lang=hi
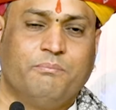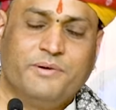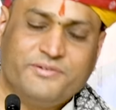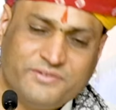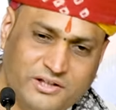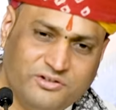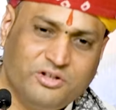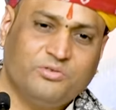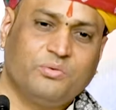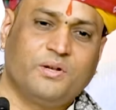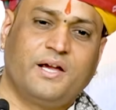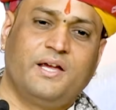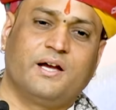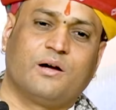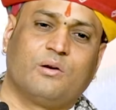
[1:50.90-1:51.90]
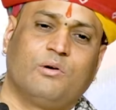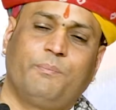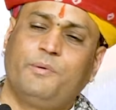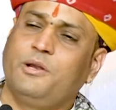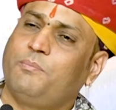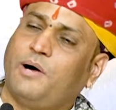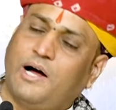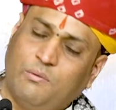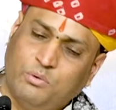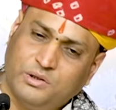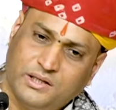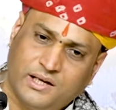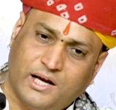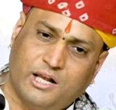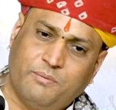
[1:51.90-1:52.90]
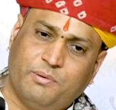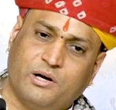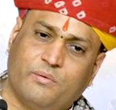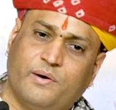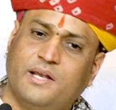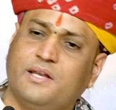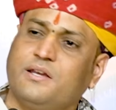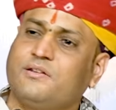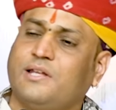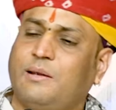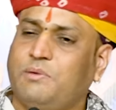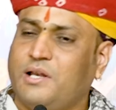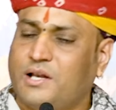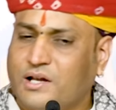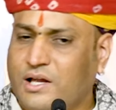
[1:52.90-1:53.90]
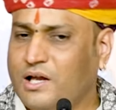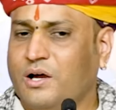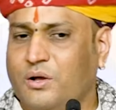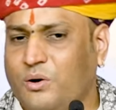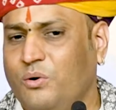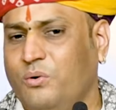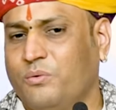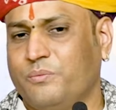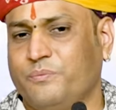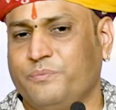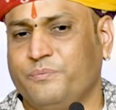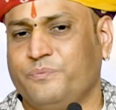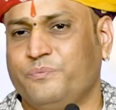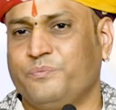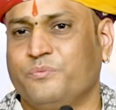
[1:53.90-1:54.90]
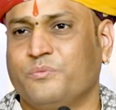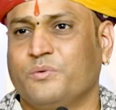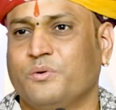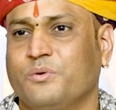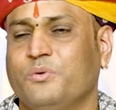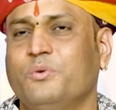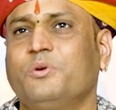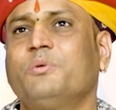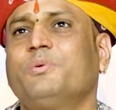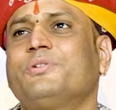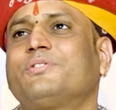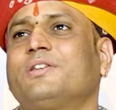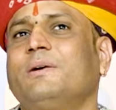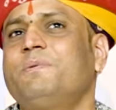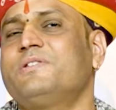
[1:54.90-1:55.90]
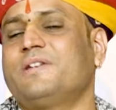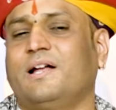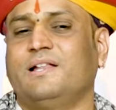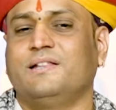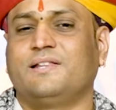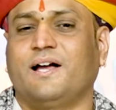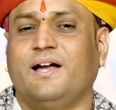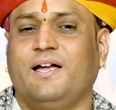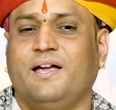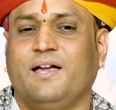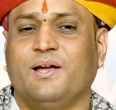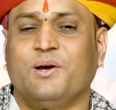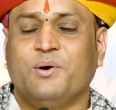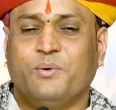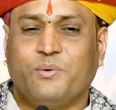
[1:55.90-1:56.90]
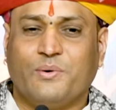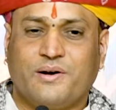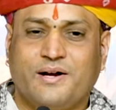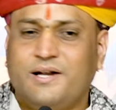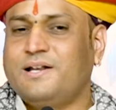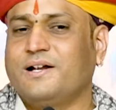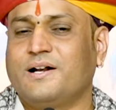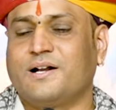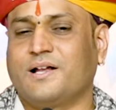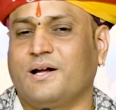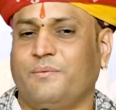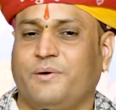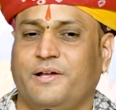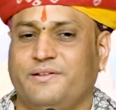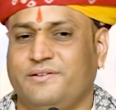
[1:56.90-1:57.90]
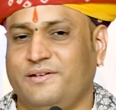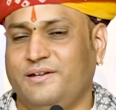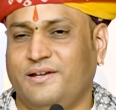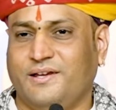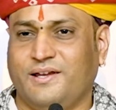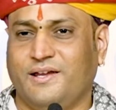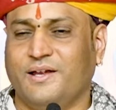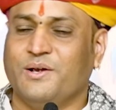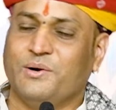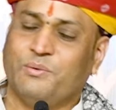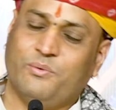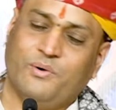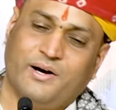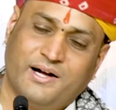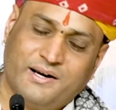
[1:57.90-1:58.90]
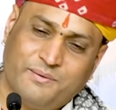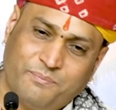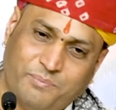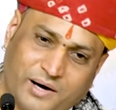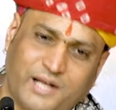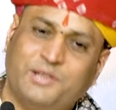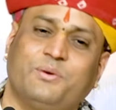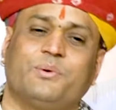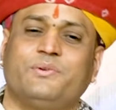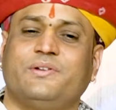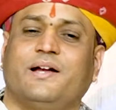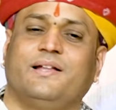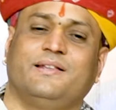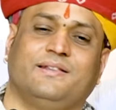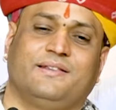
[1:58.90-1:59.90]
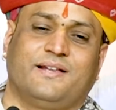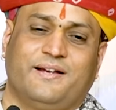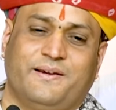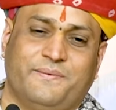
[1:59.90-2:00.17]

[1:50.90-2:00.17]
मस्ती से सुनाया करो अपने भाव उद्गार भगवान के सामने रखा करो क्योंकि वो सब जानता है वो घट घट का वासी है वो हर बात को जानता